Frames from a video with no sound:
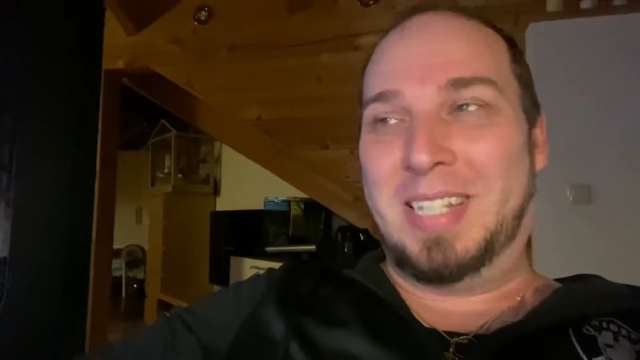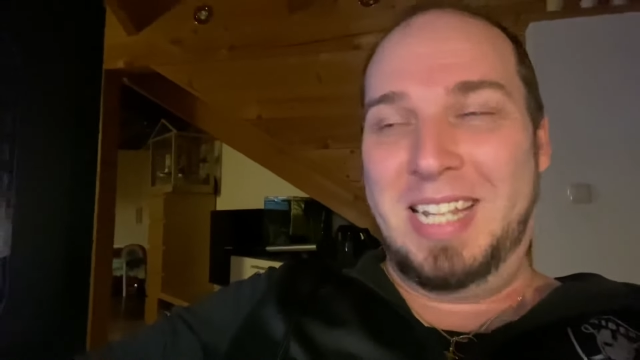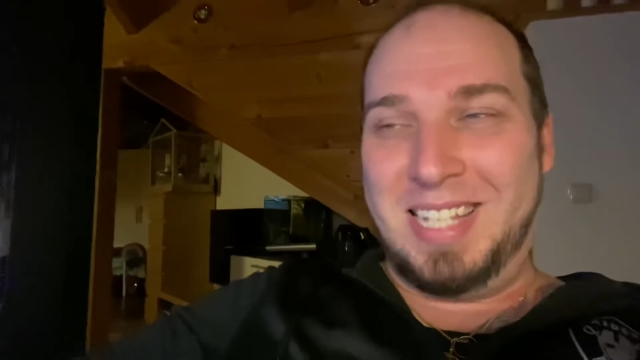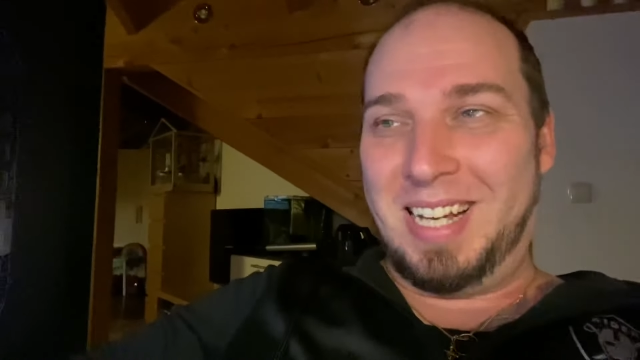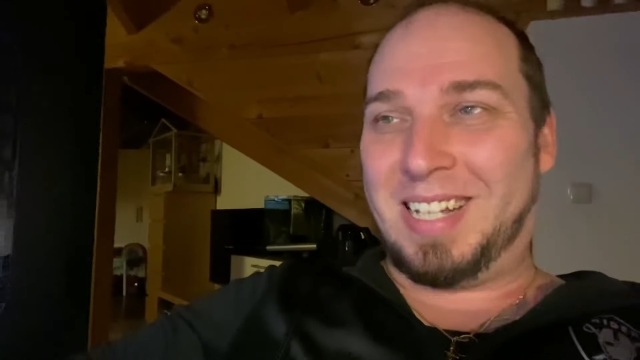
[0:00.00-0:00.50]

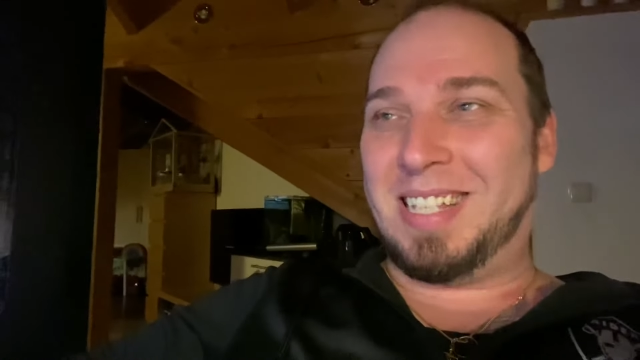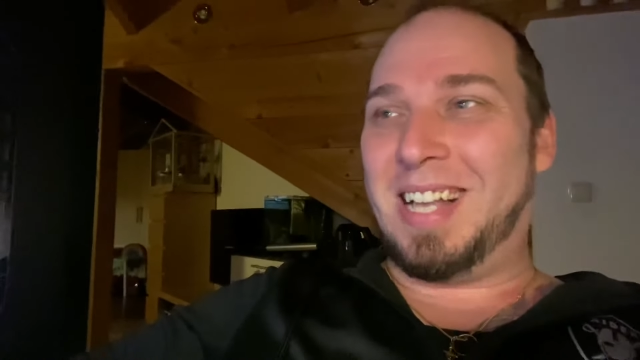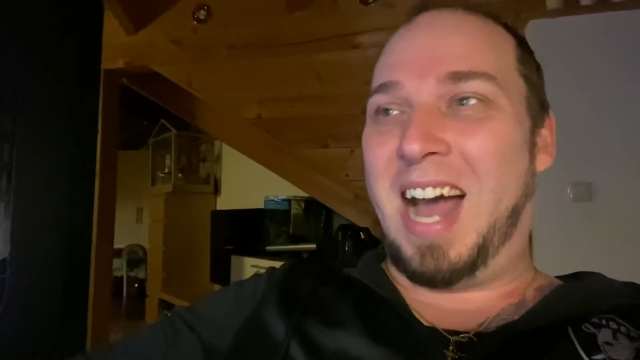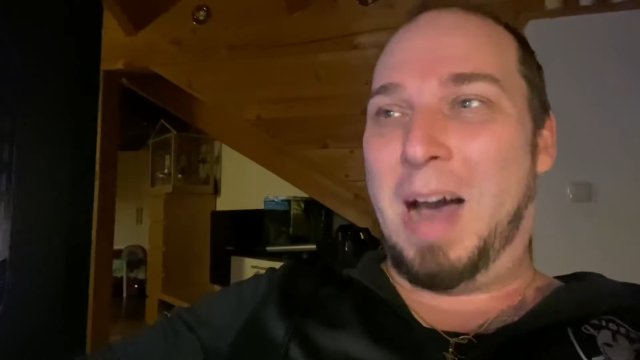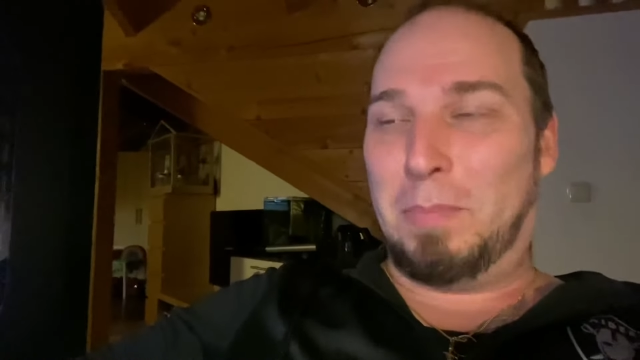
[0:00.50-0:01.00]

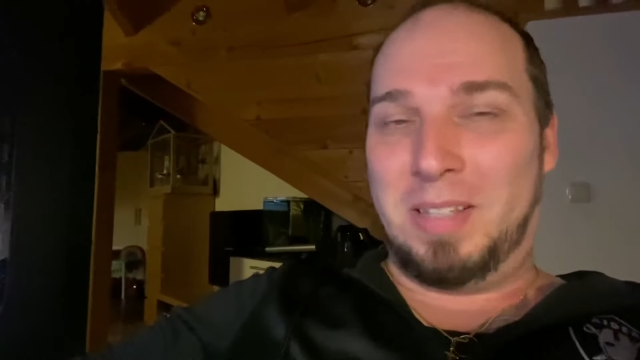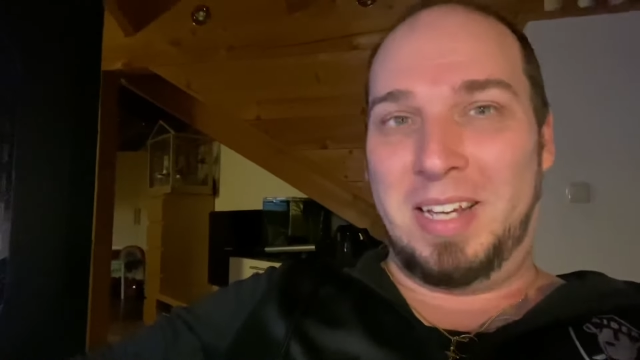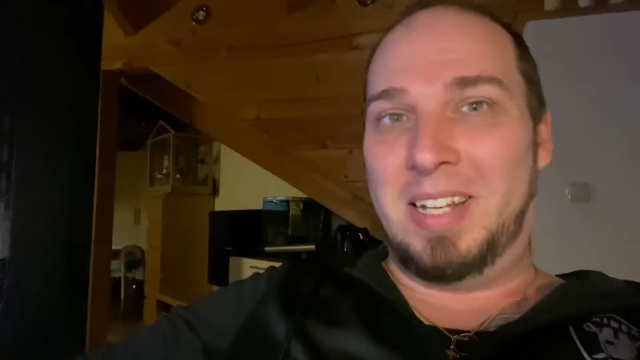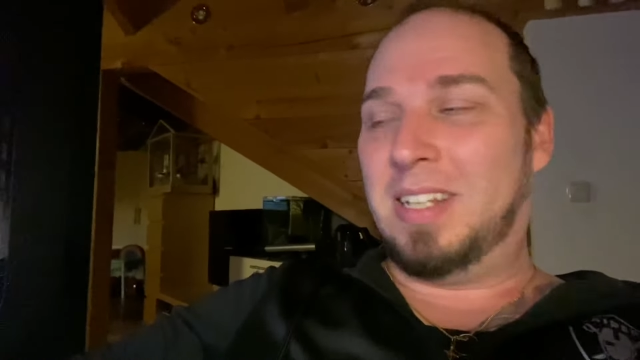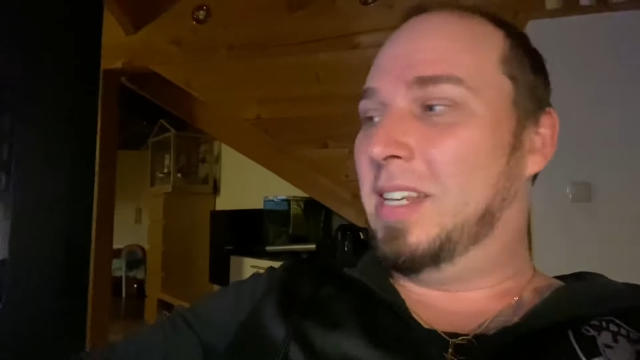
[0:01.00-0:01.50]

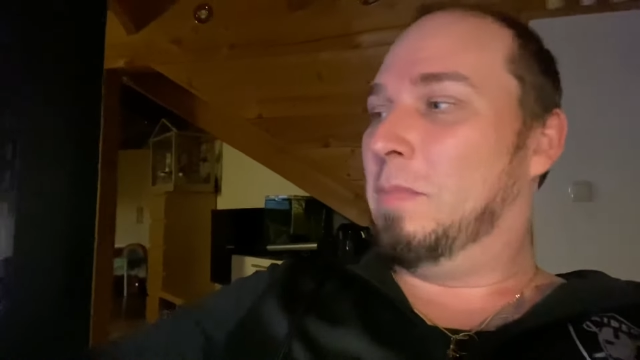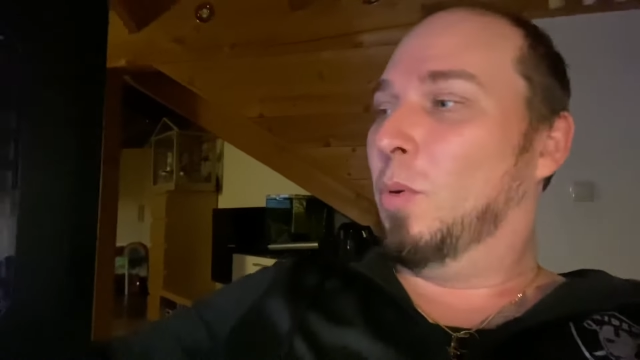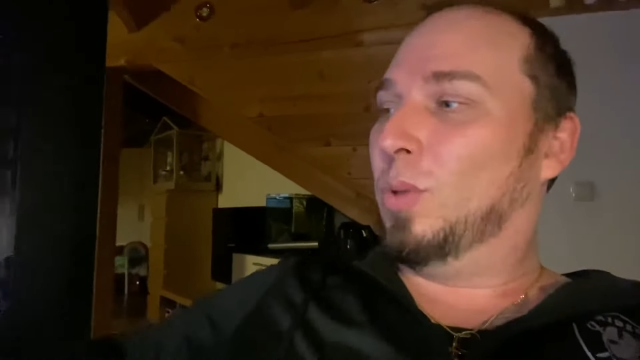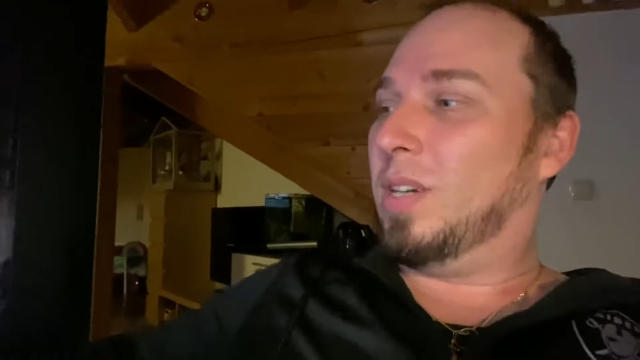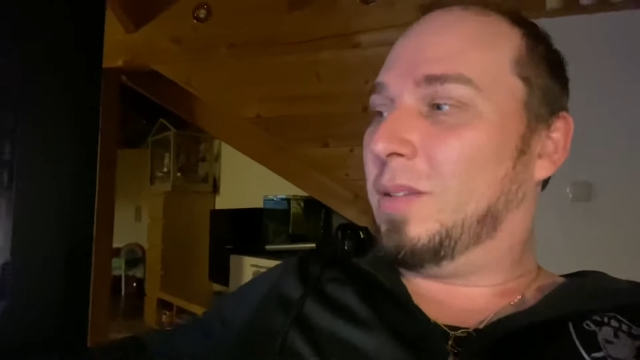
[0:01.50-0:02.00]
Dienstagsupdate, nee,
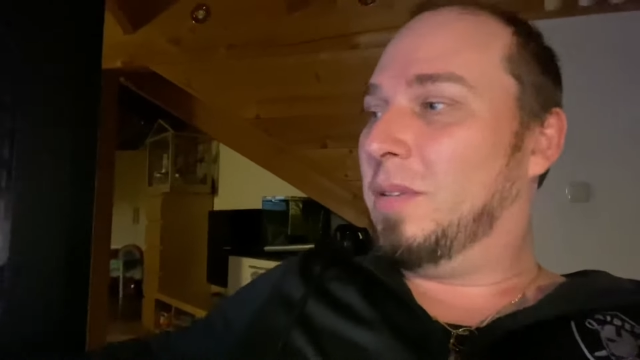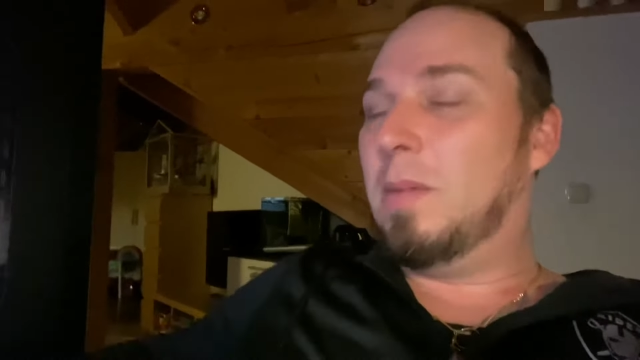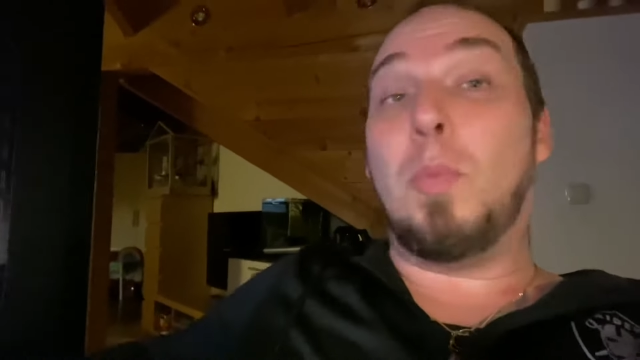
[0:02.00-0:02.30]
Montag, oder?